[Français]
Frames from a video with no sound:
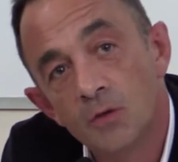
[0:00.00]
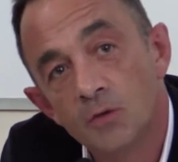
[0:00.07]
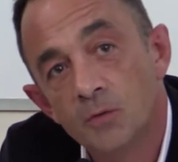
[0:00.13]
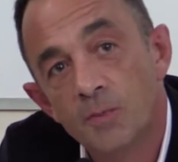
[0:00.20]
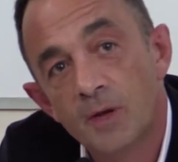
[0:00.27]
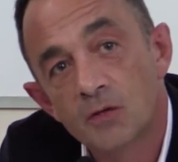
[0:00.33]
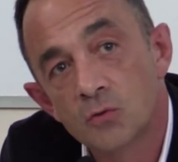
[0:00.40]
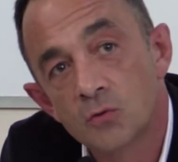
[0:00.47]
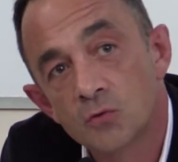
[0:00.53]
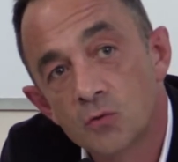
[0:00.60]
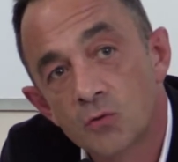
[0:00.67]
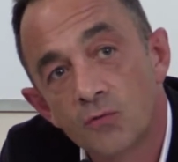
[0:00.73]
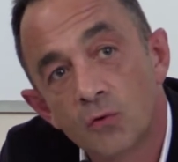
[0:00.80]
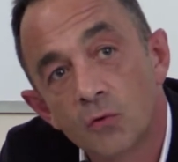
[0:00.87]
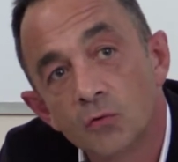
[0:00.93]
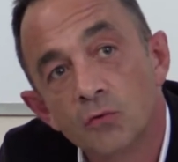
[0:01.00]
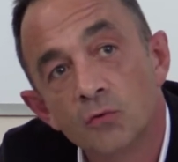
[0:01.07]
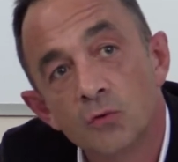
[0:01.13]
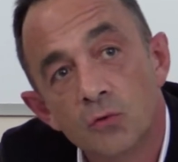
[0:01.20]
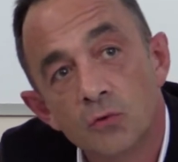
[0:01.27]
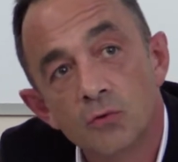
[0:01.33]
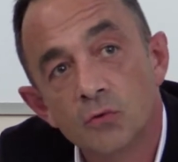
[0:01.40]
de personnes souffrant
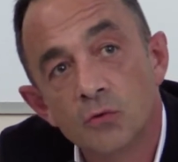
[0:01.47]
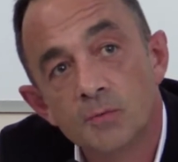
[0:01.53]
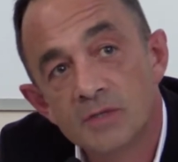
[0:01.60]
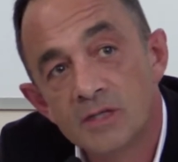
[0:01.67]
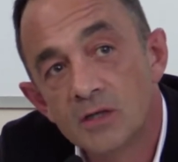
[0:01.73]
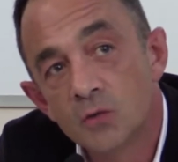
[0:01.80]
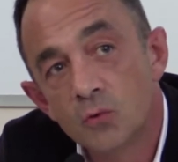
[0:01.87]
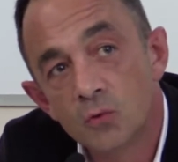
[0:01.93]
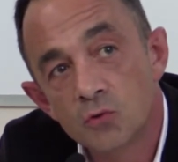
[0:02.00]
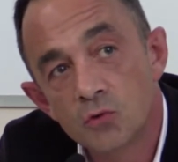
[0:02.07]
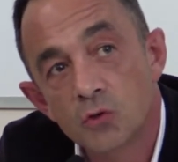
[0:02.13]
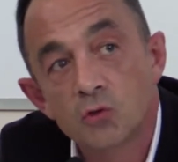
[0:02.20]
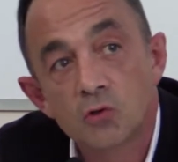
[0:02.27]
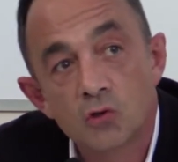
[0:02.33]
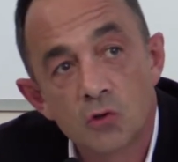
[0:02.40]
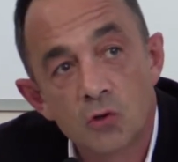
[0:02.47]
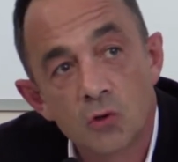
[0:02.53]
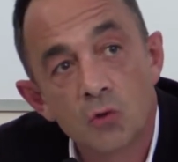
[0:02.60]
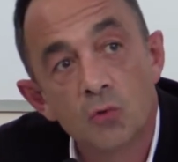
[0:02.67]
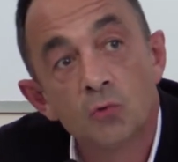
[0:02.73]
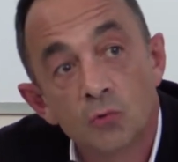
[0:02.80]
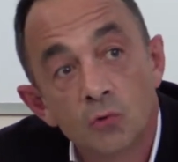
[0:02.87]
de, psychose
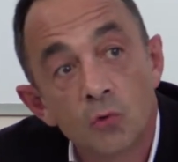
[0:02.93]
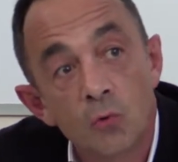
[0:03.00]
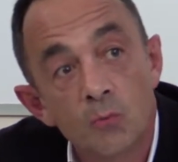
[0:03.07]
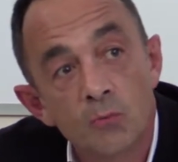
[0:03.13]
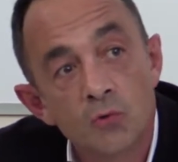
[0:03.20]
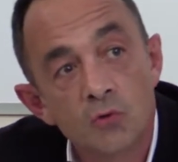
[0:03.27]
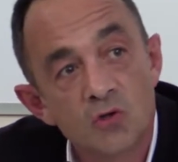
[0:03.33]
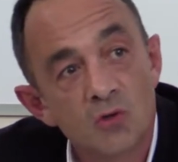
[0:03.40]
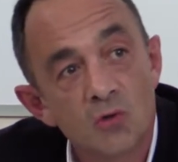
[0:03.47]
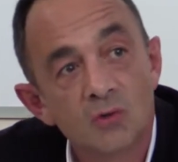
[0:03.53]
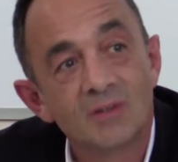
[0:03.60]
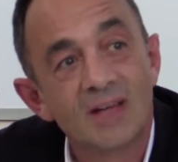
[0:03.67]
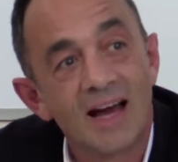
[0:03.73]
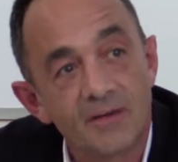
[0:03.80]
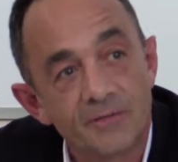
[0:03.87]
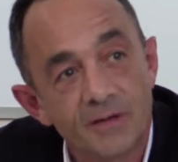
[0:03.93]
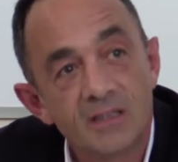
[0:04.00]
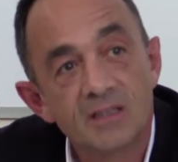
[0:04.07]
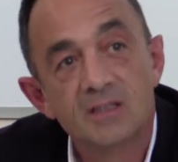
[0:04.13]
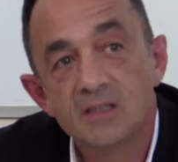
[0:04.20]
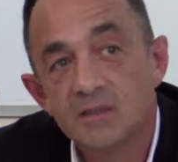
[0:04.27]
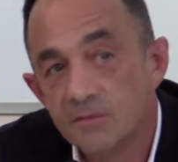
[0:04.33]
sans une composante
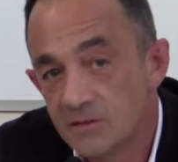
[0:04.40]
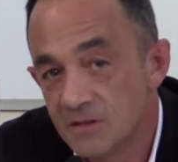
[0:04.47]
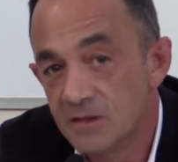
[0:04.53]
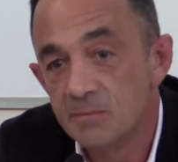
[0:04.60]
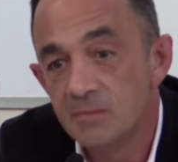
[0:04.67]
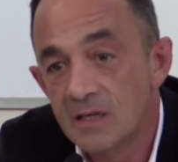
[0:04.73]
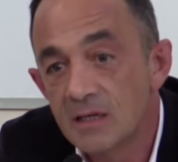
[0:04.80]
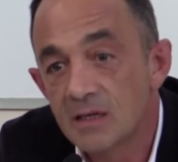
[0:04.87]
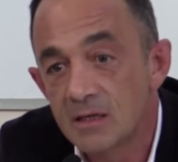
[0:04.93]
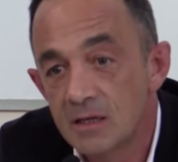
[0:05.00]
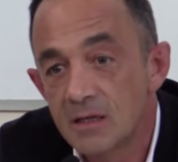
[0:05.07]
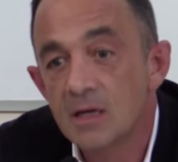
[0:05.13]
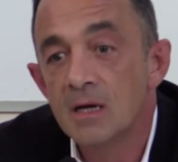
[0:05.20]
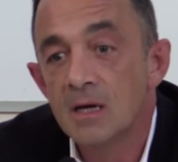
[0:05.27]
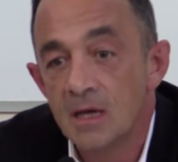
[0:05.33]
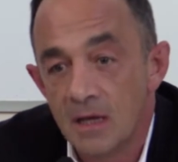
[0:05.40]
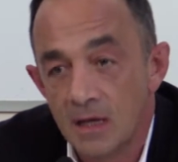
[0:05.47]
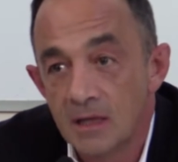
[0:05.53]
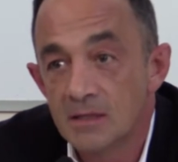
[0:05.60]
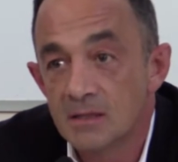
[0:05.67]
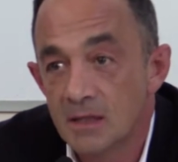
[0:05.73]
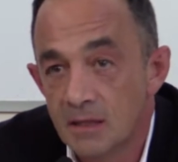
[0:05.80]
affective, thymique,
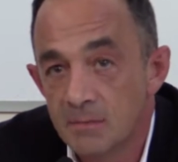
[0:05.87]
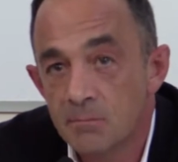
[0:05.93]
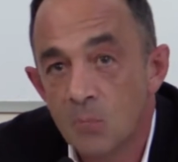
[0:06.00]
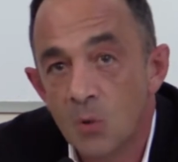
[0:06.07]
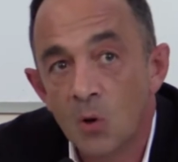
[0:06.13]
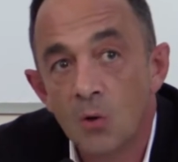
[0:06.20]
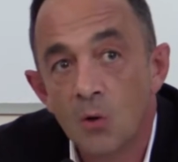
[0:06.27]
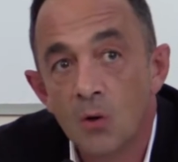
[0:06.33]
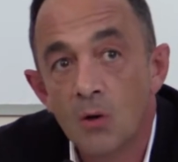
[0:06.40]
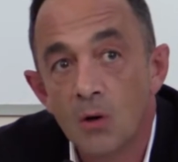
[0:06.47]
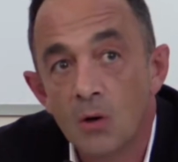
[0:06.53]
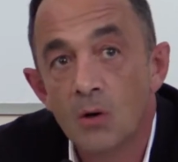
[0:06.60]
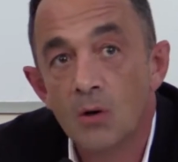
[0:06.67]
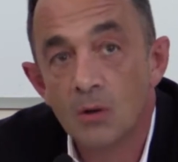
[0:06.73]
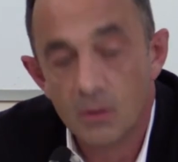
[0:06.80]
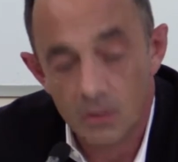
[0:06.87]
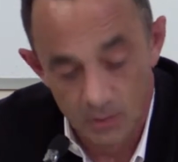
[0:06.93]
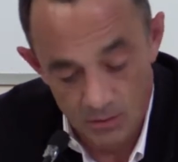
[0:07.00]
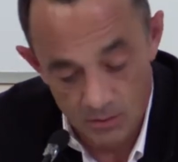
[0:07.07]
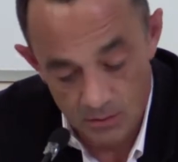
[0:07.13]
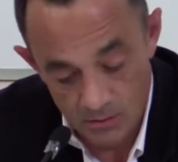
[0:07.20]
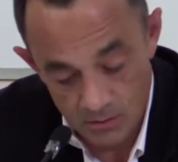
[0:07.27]
extrêmement euh,
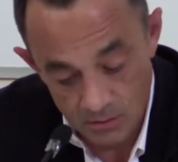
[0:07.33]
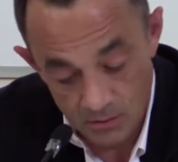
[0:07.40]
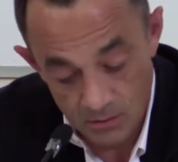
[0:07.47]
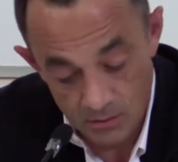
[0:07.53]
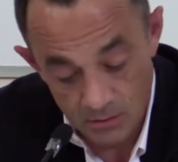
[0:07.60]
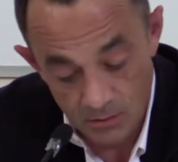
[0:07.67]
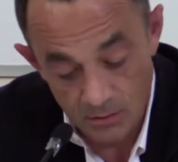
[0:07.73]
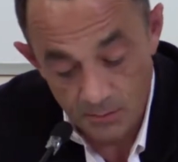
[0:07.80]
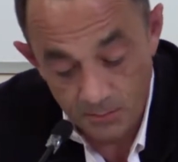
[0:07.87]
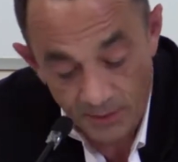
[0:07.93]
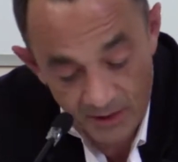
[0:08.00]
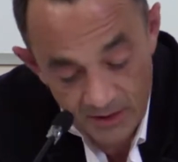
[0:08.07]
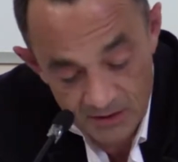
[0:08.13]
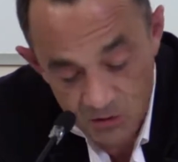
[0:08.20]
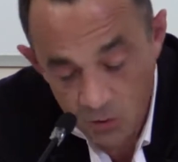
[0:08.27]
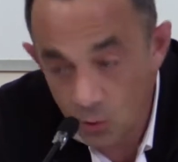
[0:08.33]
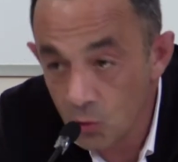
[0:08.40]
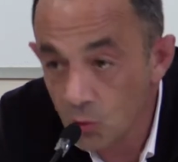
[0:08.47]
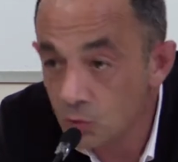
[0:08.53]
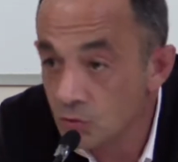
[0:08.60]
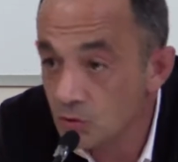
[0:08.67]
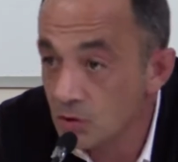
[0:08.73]

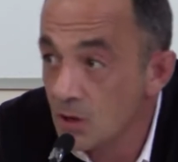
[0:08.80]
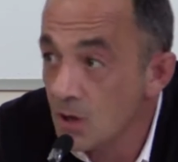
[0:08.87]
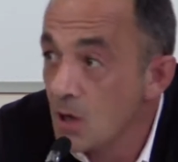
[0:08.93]
présente,